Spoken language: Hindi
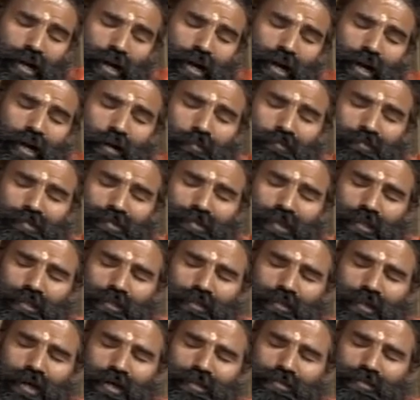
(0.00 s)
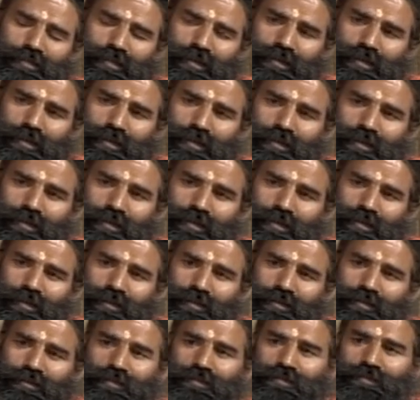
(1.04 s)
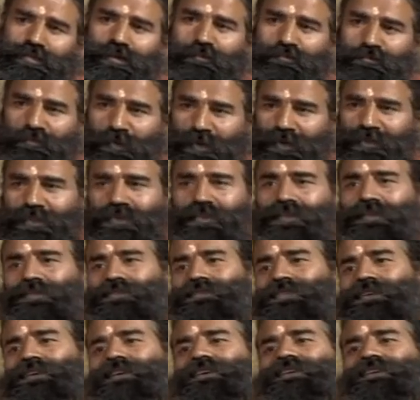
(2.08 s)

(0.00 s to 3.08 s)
हम सत्ता से संपत्ति से